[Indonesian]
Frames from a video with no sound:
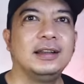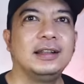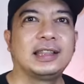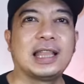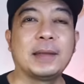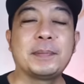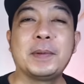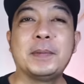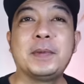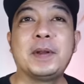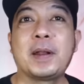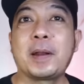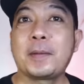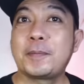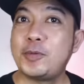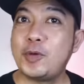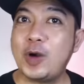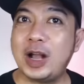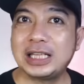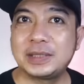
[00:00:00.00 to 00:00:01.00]
tapi
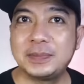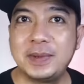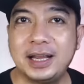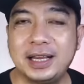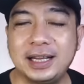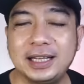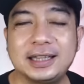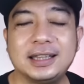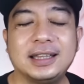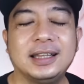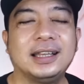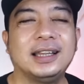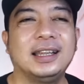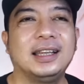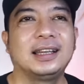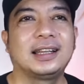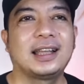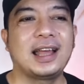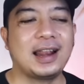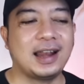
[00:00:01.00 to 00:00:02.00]
benar puas banget
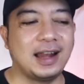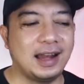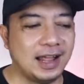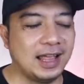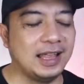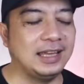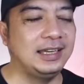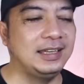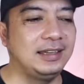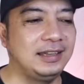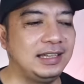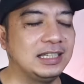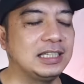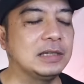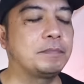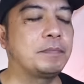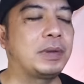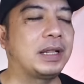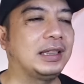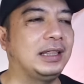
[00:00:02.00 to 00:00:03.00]
karena ini
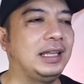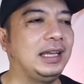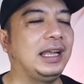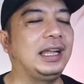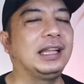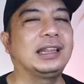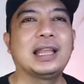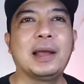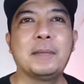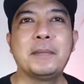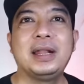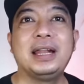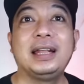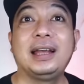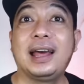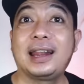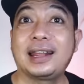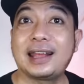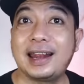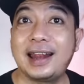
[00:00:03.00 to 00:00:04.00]
seperti kita
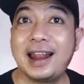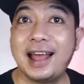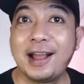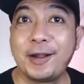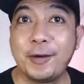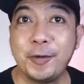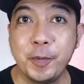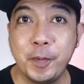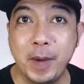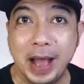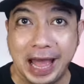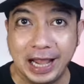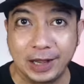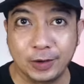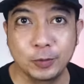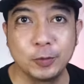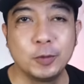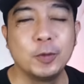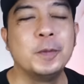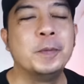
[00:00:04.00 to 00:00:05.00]
mendengarkan lagu
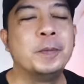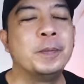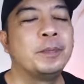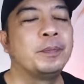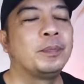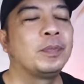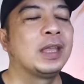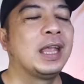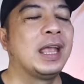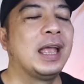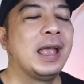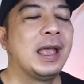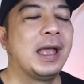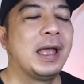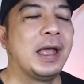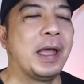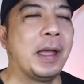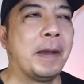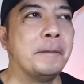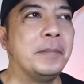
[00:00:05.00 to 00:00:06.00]
baru
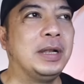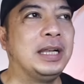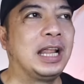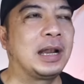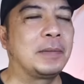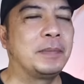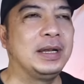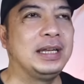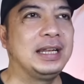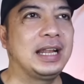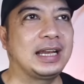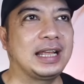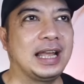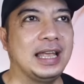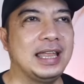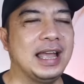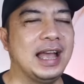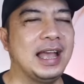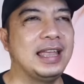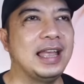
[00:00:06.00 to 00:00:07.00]
bener-bener
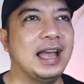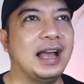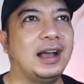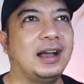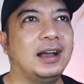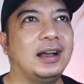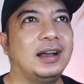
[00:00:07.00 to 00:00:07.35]
kayak yang